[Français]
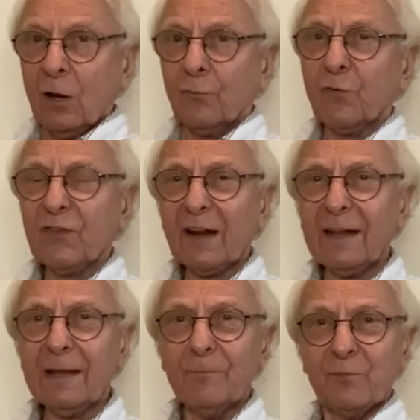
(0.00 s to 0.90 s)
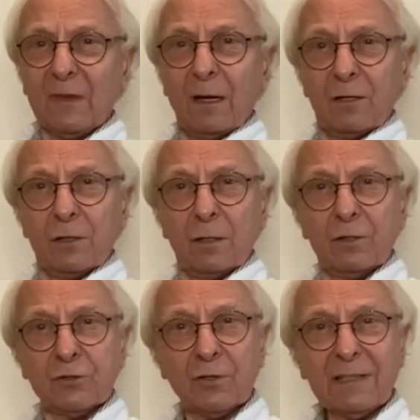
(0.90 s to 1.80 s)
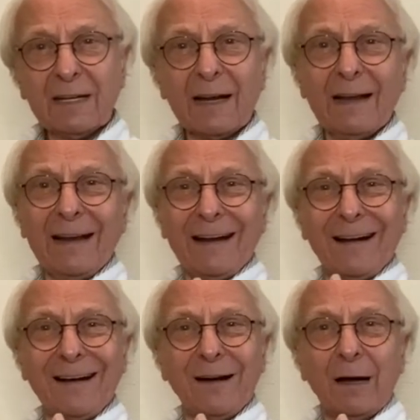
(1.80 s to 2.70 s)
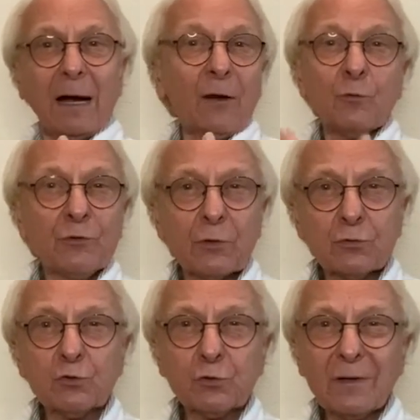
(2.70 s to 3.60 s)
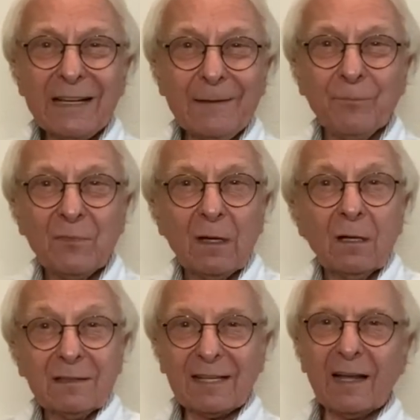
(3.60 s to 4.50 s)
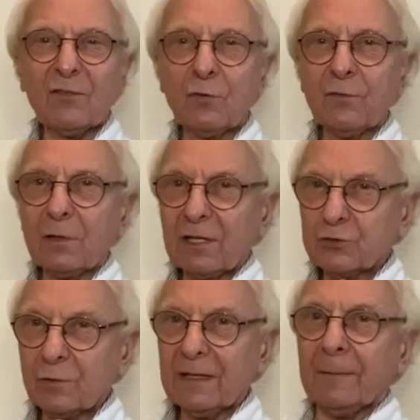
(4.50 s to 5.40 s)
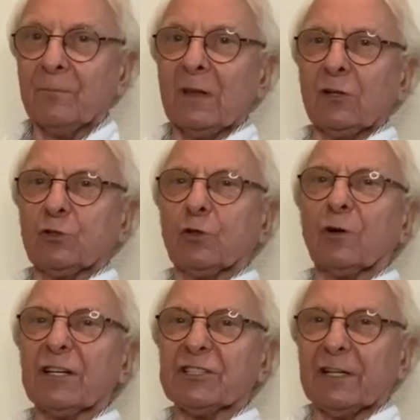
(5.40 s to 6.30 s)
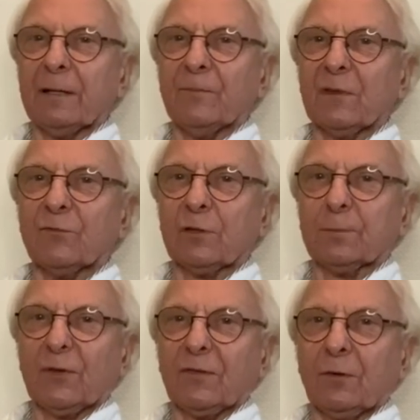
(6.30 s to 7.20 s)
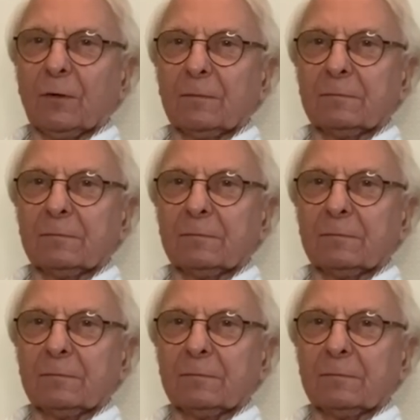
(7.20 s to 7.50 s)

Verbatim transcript: vous allez euh, je dirais, à longueur de journée, très souvent la journée, corriger votre posture.